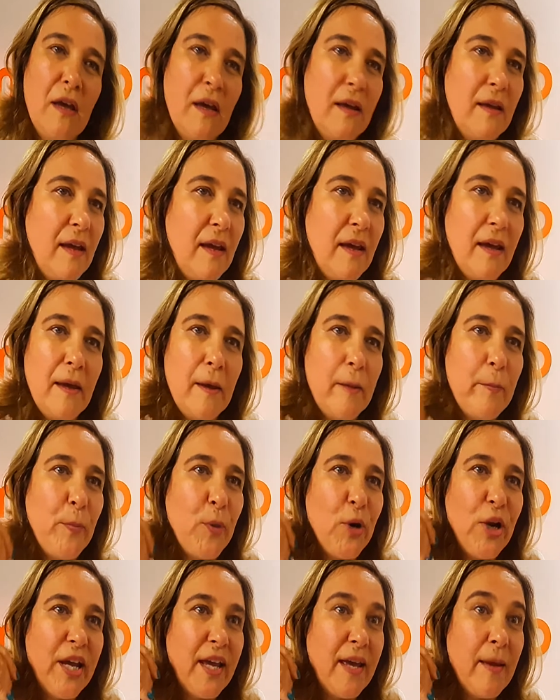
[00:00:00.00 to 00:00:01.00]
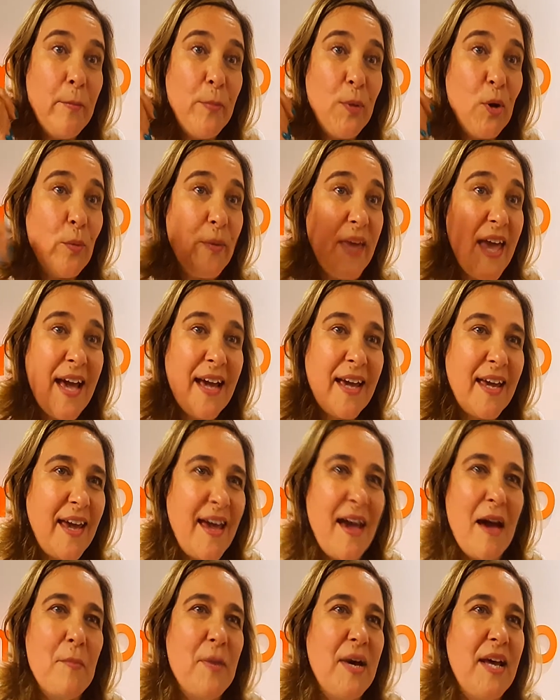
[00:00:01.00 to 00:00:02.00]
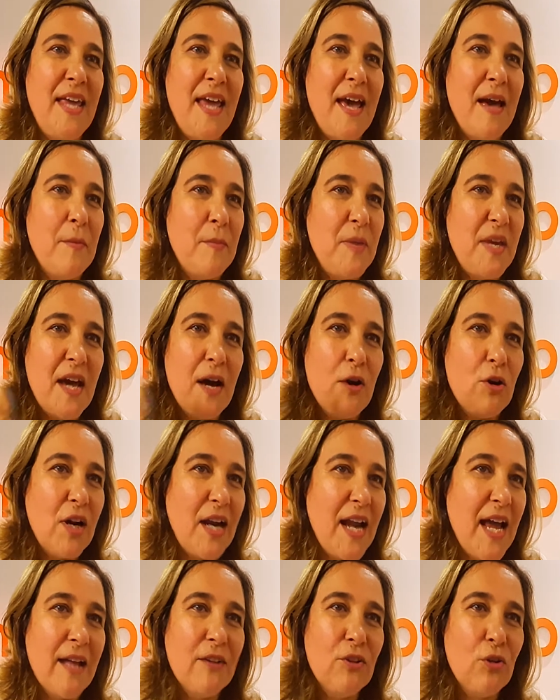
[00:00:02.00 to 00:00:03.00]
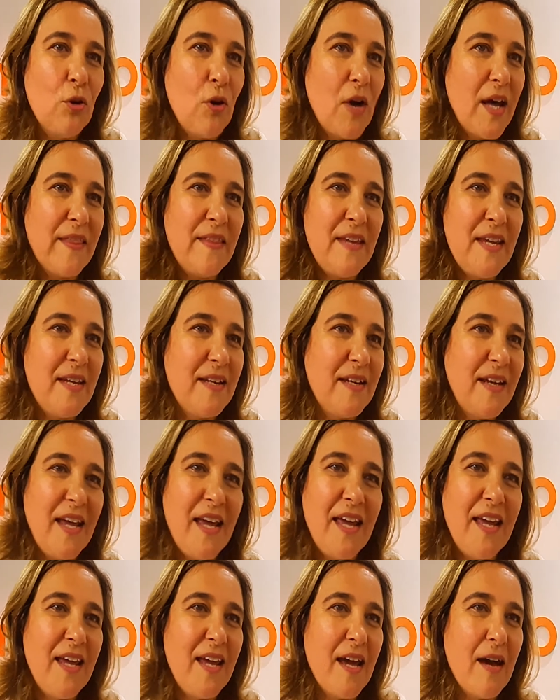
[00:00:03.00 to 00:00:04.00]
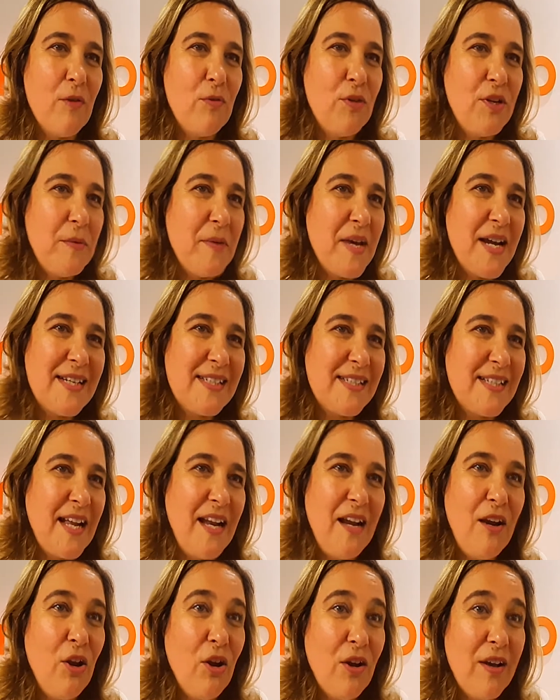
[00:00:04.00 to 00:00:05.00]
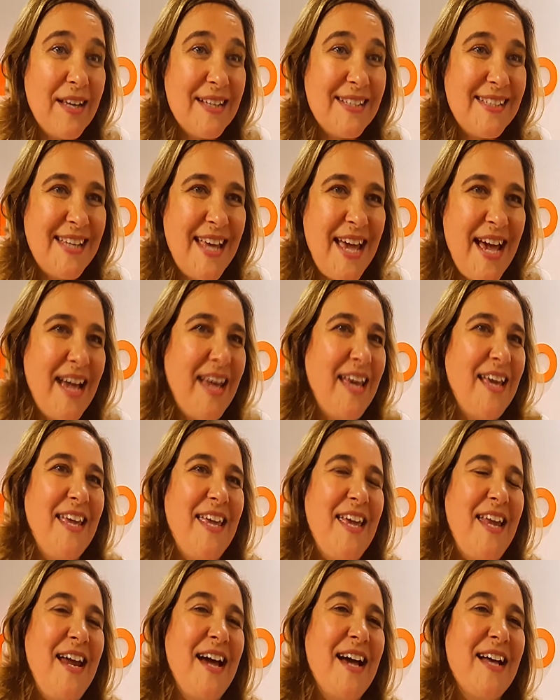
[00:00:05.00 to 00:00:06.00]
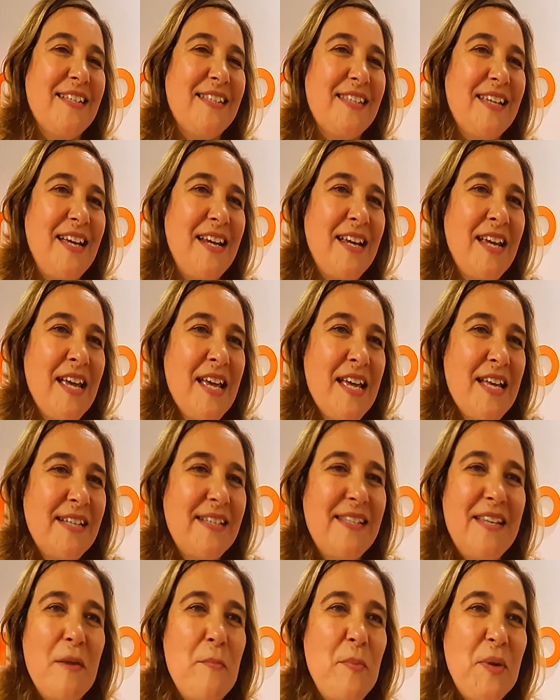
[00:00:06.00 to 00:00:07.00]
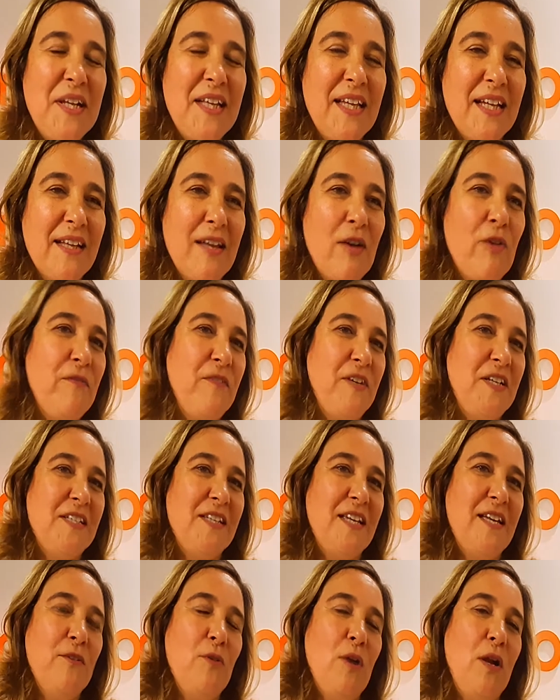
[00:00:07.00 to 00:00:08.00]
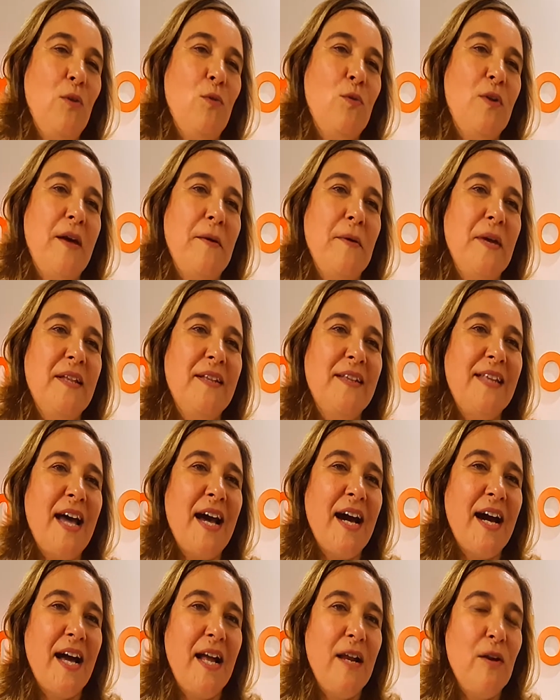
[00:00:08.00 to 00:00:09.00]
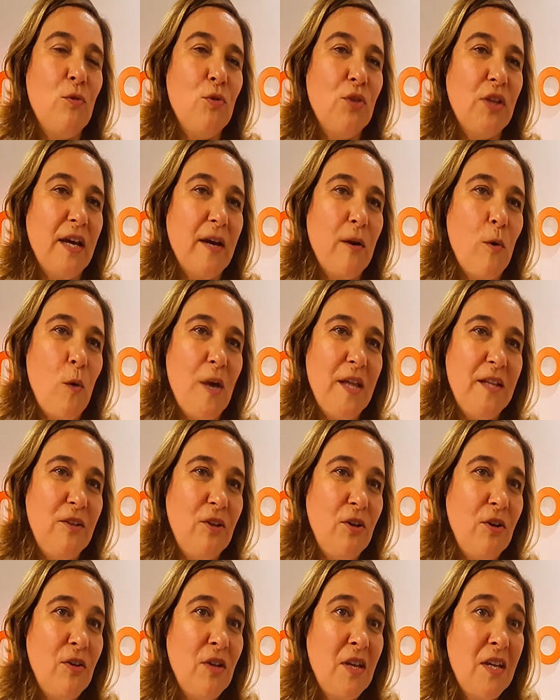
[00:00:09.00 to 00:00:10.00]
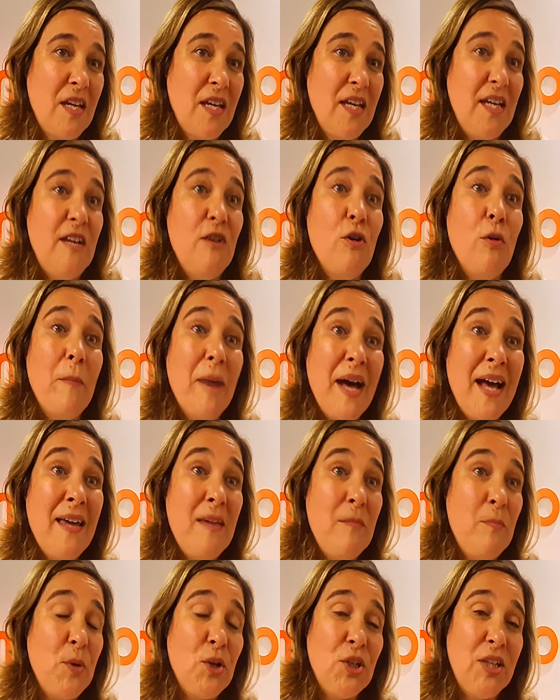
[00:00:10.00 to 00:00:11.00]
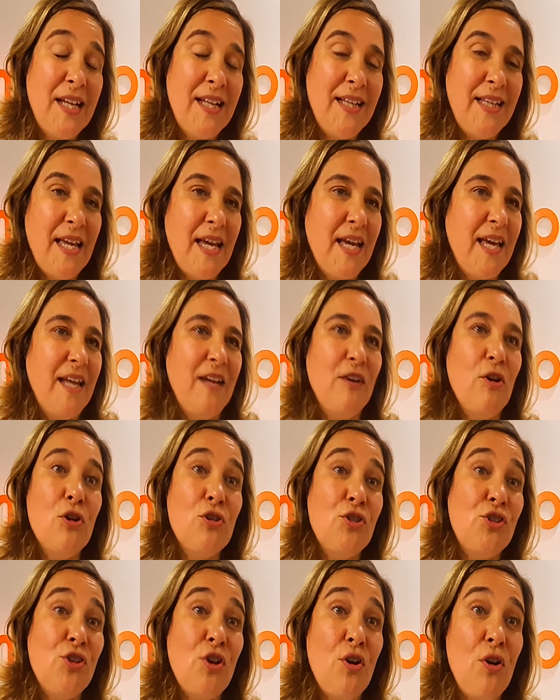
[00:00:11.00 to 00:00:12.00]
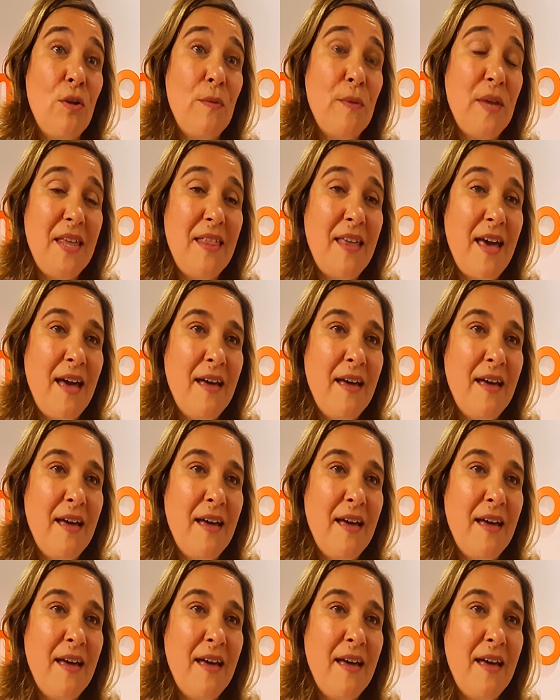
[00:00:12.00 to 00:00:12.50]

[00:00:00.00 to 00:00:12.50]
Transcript: eh, por ejemplo, viaje a Miami, a Orlando, a Disney, a Universal, lo que sea que quieras hacer, siempre te está ofreciendo alguna ventaja, algún descuento. Y lo más importante es que no se olvida